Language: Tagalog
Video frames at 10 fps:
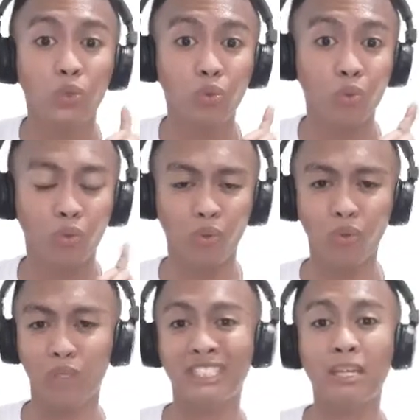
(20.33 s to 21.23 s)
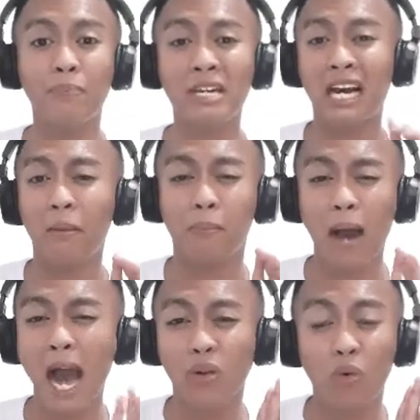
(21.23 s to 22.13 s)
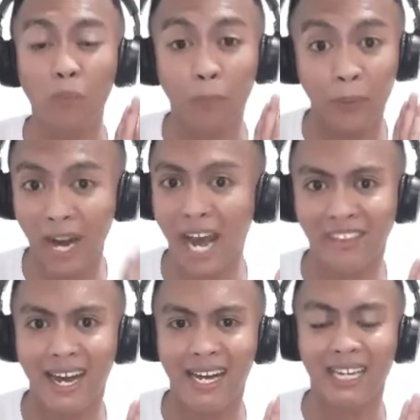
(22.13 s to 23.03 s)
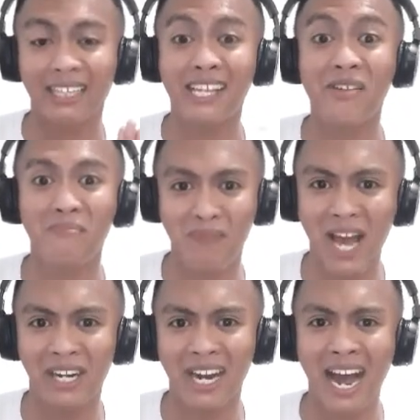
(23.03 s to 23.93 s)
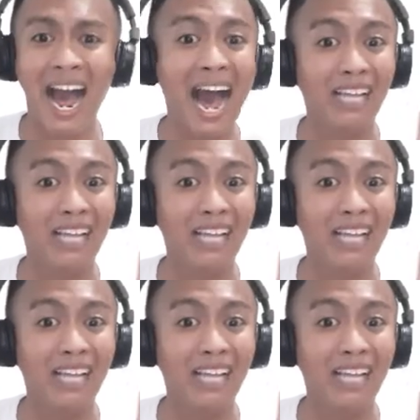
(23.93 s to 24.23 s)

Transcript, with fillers: tungkol sa pinakabagong product ng Myra.